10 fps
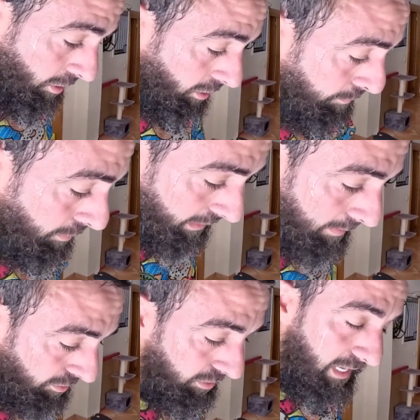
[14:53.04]
hoy
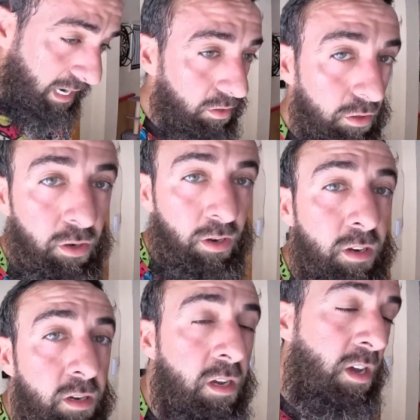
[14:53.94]
pondremos hielo
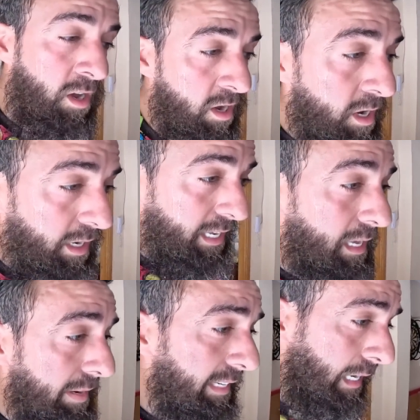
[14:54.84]
y
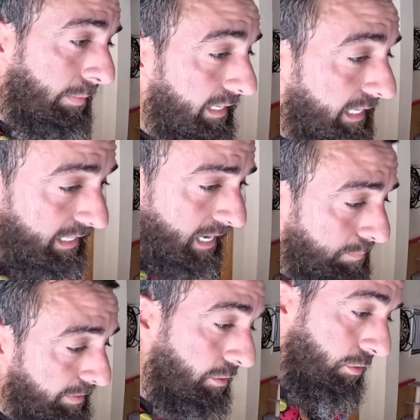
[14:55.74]
demás y a ver qué
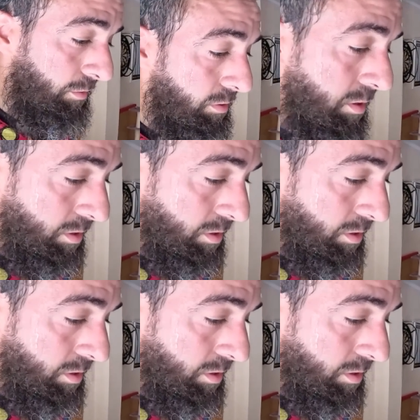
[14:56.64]
tal, pero